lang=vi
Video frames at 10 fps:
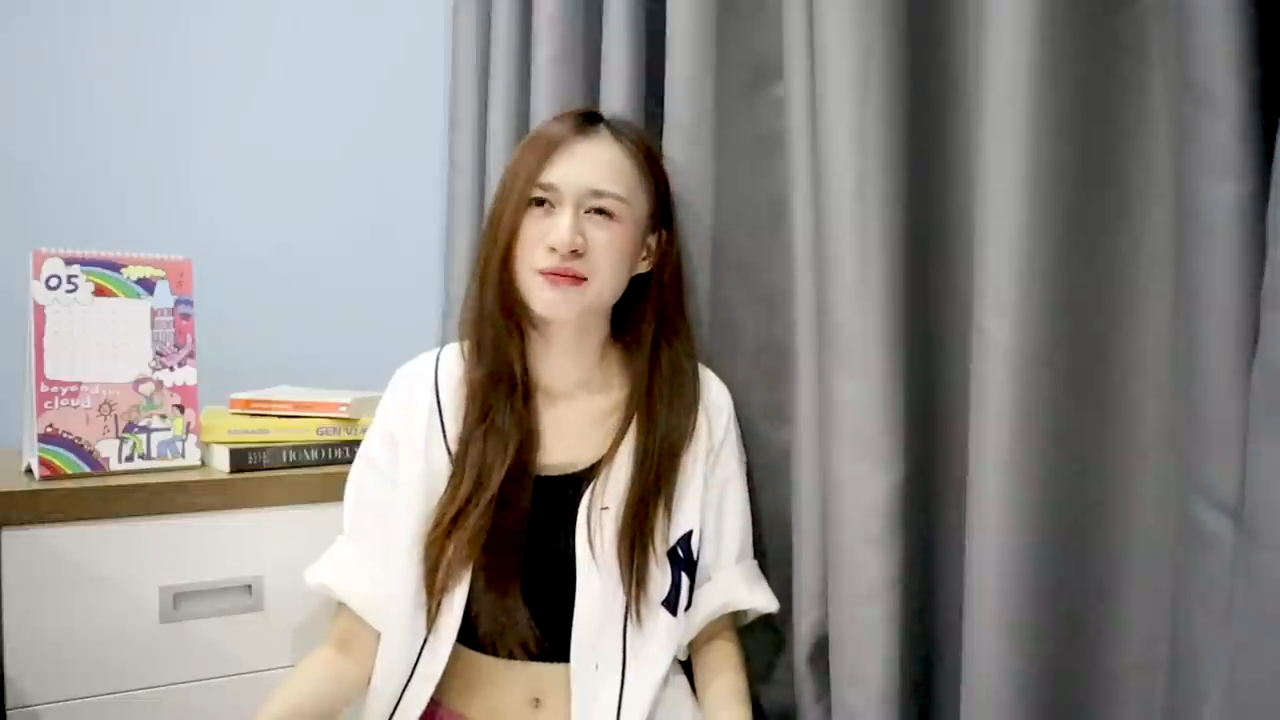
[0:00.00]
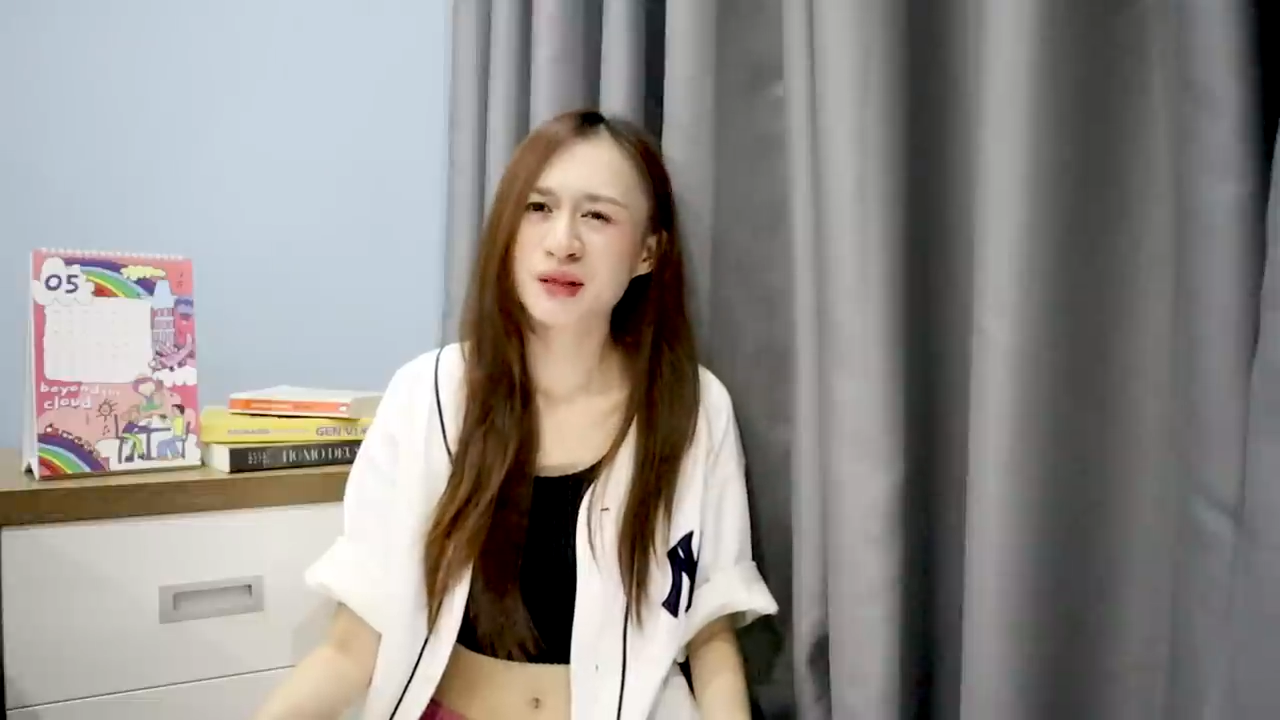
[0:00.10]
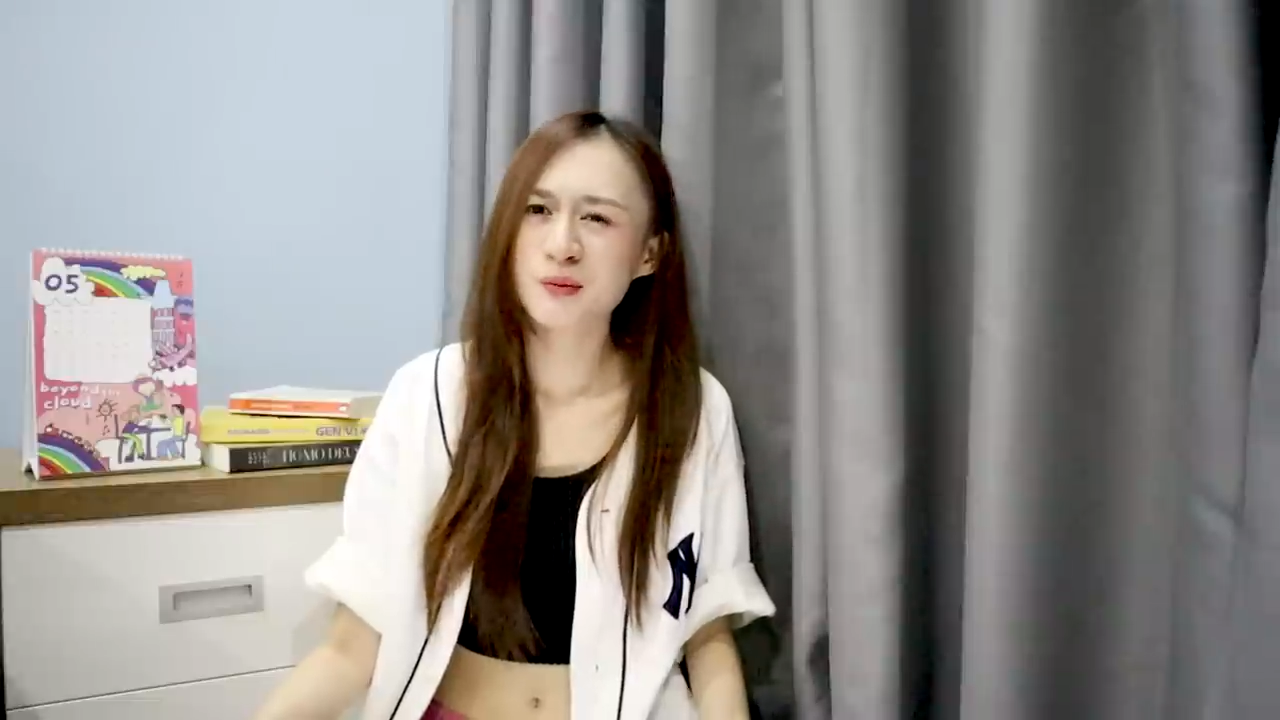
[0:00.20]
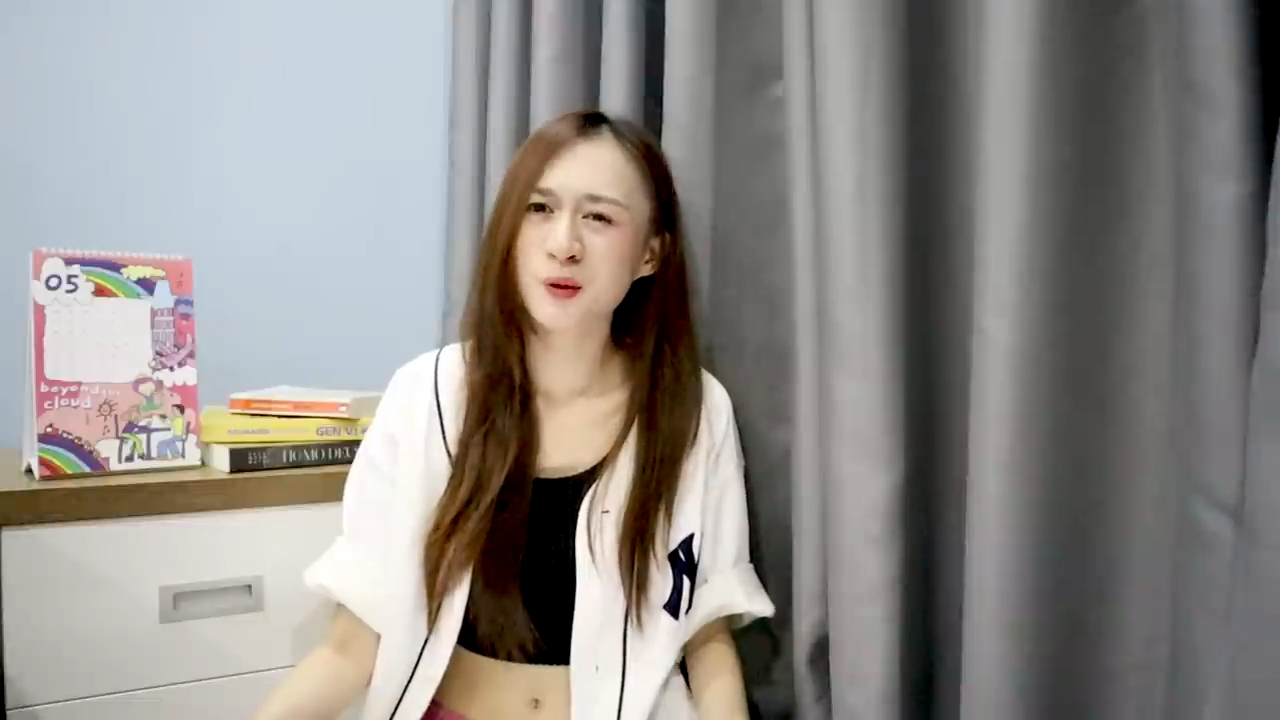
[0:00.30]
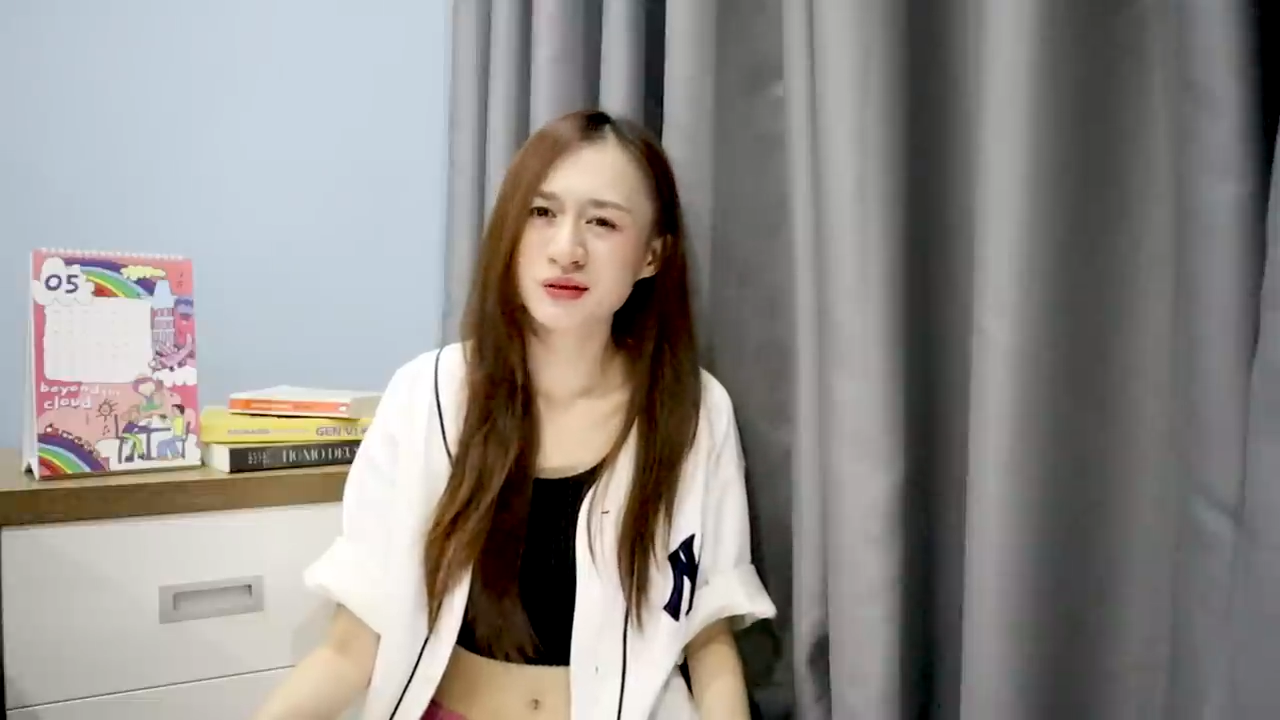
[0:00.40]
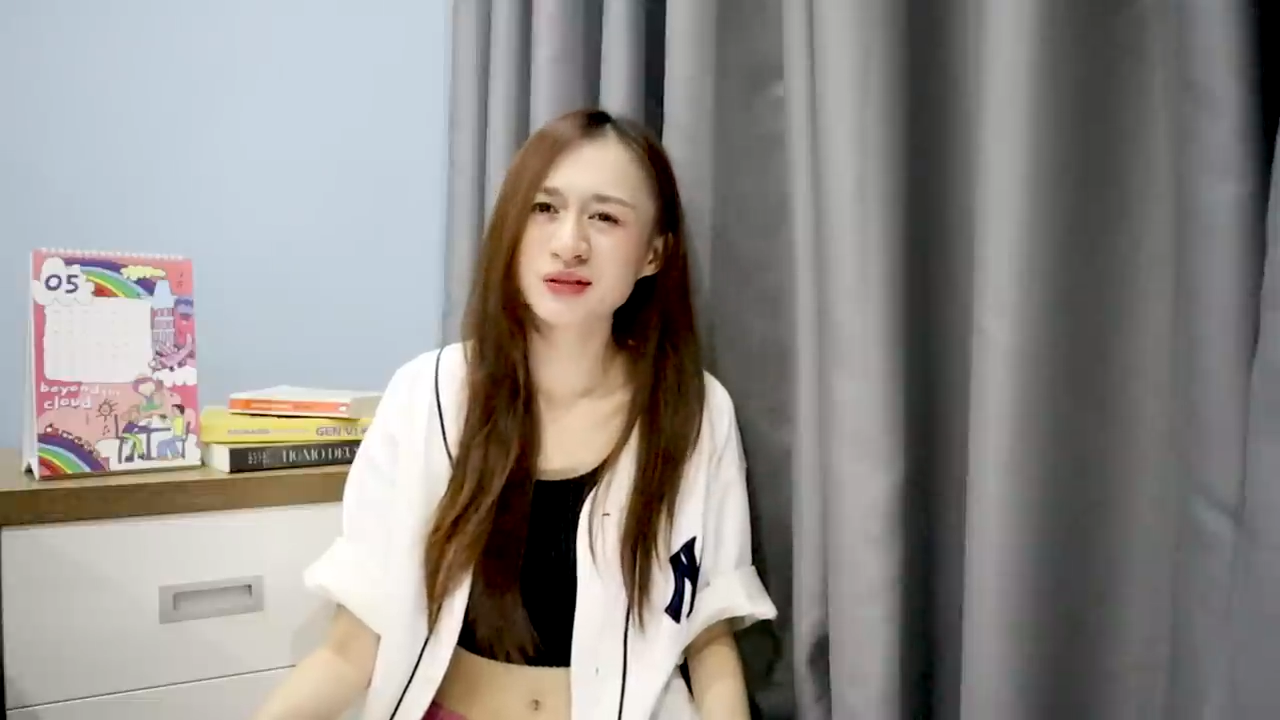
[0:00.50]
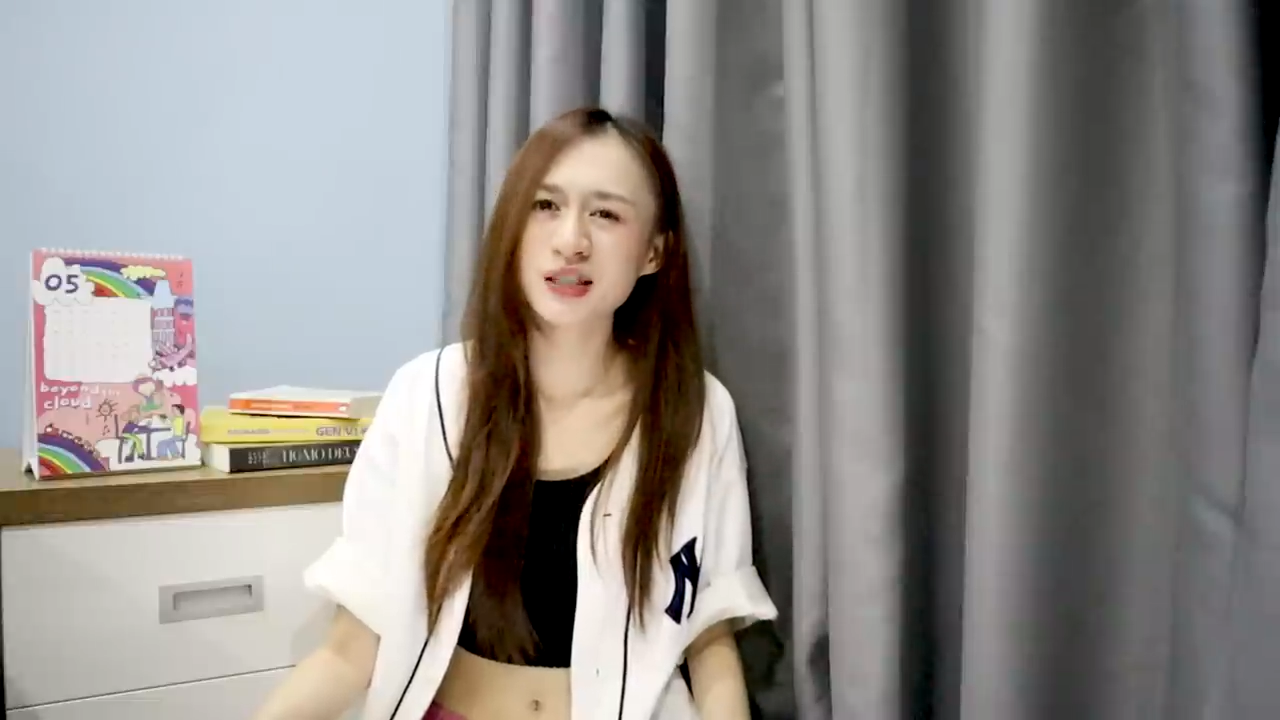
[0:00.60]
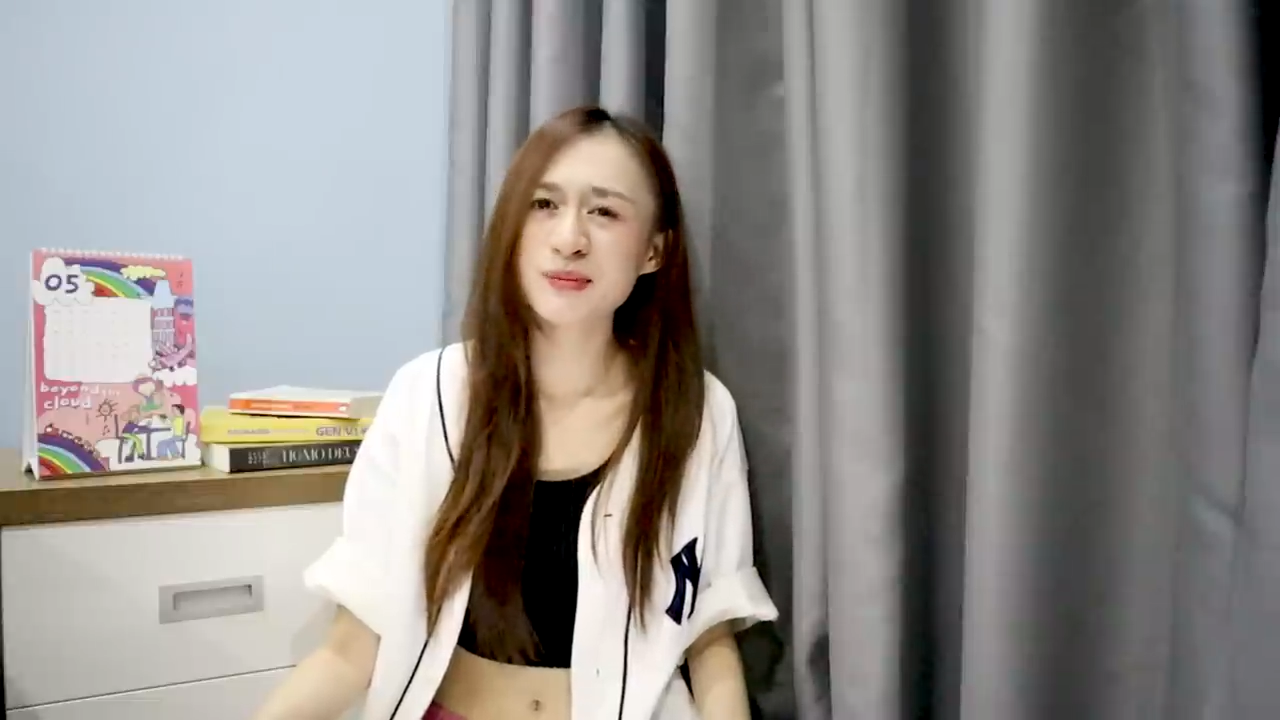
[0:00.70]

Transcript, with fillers: mình muốn